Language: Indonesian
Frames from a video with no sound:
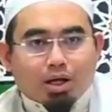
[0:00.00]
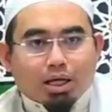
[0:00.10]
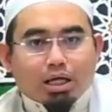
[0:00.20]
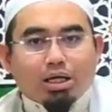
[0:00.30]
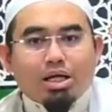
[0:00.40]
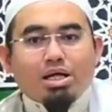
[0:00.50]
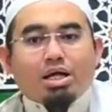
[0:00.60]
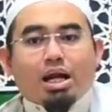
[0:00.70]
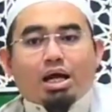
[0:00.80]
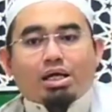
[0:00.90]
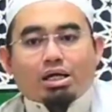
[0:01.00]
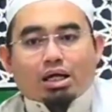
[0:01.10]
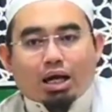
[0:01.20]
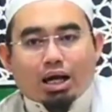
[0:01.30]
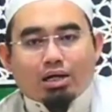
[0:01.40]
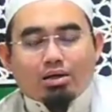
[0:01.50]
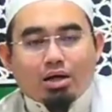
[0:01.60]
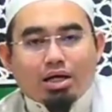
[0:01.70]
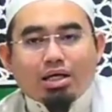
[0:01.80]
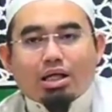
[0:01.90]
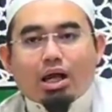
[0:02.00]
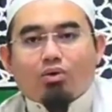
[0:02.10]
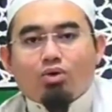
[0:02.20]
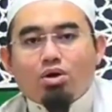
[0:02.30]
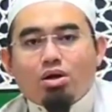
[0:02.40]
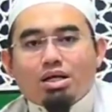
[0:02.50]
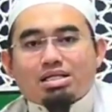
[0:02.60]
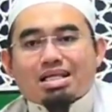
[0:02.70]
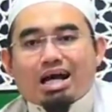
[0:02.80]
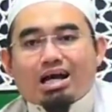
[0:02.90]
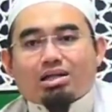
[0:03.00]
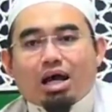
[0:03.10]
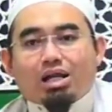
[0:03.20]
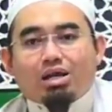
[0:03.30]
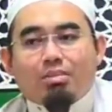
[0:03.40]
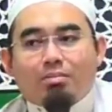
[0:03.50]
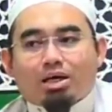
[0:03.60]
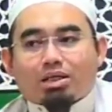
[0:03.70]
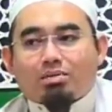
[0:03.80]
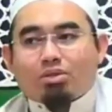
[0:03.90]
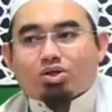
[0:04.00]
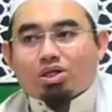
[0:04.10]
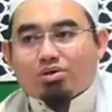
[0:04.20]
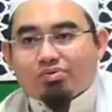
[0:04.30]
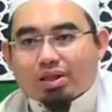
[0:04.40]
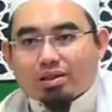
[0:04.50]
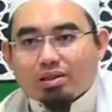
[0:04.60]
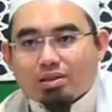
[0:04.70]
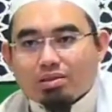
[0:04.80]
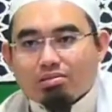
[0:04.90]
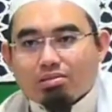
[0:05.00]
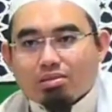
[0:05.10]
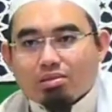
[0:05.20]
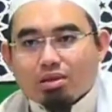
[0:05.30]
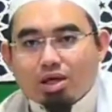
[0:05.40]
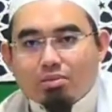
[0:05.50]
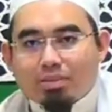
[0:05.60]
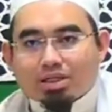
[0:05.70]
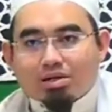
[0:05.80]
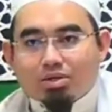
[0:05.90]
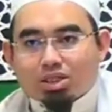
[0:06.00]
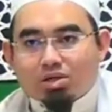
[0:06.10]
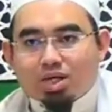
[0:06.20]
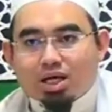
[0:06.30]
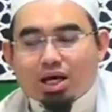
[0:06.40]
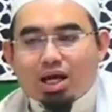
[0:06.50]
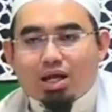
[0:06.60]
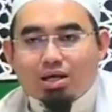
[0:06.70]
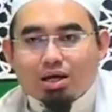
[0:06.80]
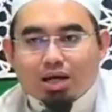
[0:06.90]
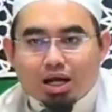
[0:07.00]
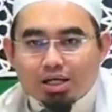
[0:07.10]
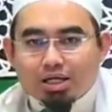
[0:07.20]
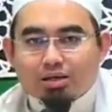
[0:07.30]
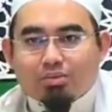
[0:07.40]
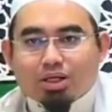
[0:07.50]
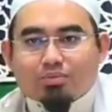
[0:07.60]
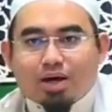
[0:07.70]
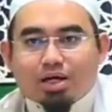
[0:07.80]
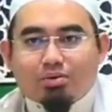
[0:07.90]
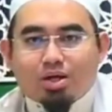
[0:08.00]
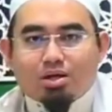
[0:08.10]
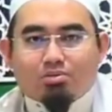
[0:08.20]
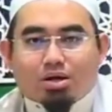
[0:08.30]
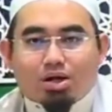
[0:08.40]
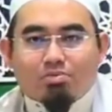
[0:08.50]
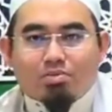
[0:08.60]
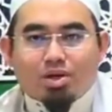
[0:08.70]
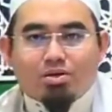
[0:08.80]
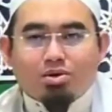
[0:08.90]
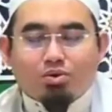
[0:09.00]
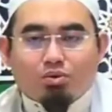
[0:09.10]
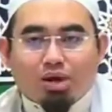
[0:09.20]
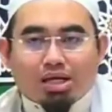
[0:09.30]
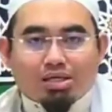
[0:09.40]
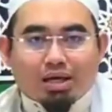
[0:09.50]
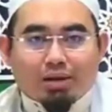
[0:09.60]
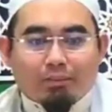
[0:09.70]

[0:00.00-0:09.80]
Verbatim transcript: ini dilahirkan di tahun di saat Al Imam Hasan Basri wafat. Imam Hasan Basri meninggal, lahir Ismail bin Ibrahim bin Ulayyah.